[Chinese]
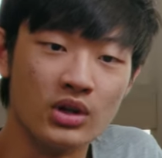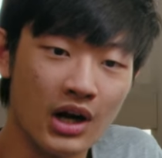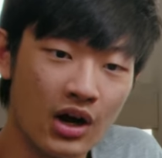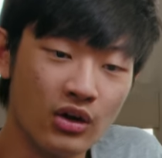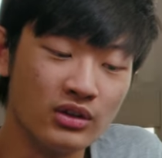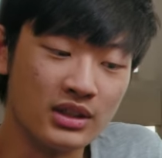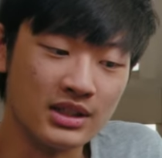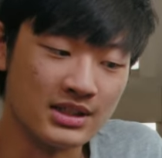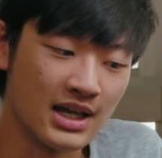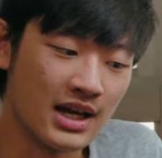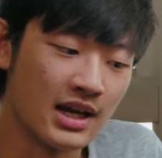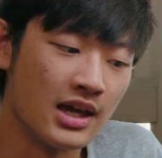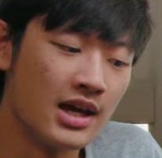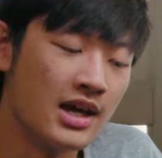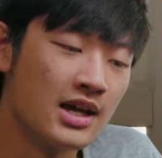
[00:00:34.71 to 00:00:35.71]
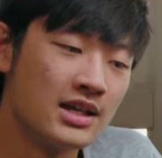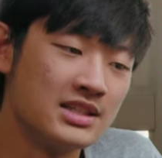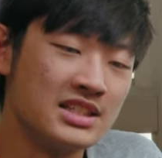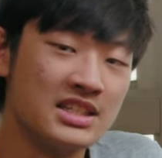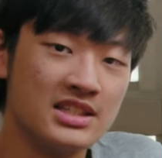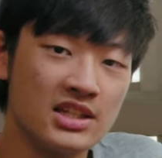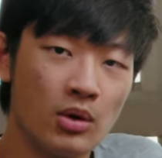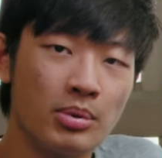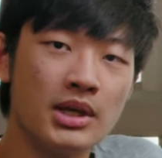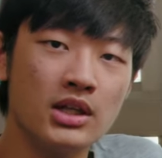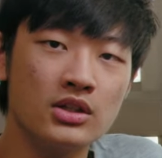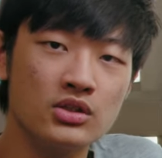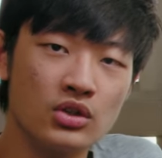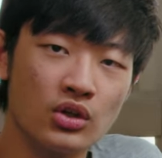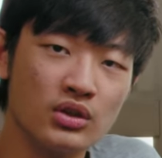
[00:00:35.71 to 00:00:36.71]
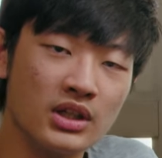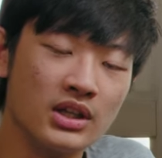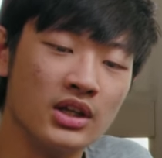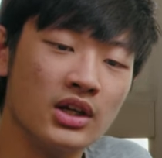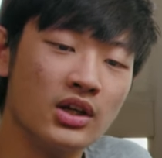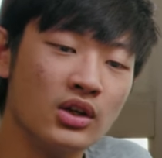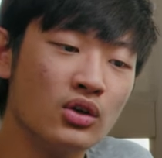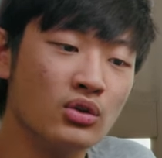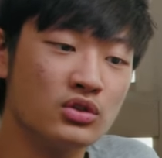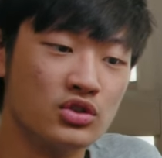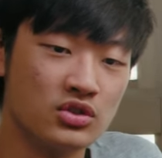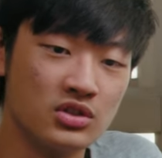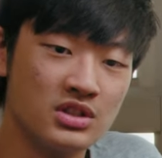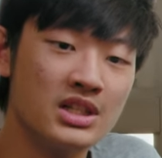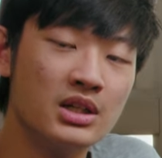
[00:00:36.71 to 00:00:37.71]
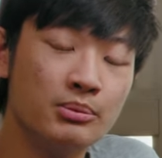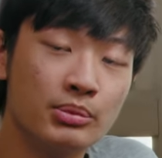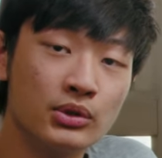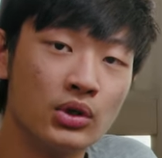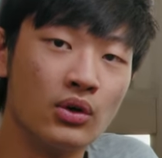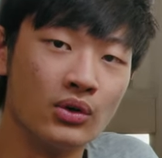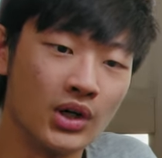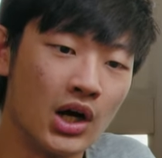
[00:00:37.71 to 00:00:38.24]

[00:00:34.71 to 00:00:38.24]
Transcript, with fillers: 然后你在洗照片的时候，你可以用时间的不同，